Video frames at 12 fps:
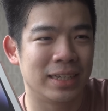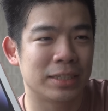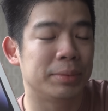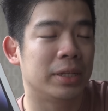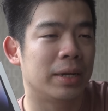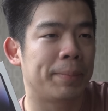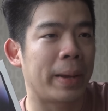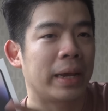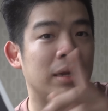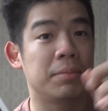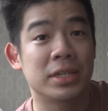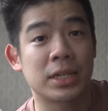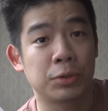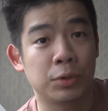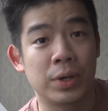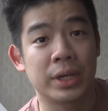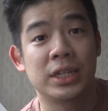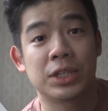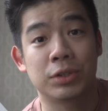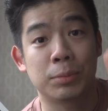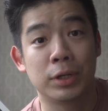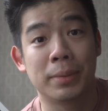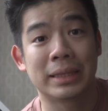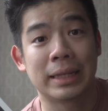dia sebenarnya pengen ngambil satu doang jadi satunya
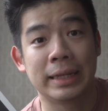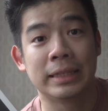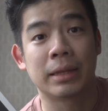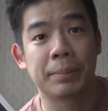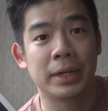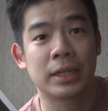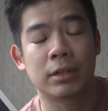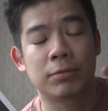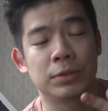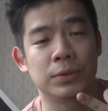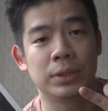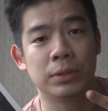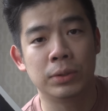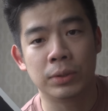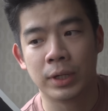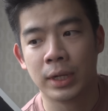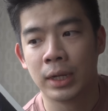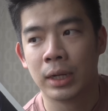mau diwatalin tapi dia telepon gue dulu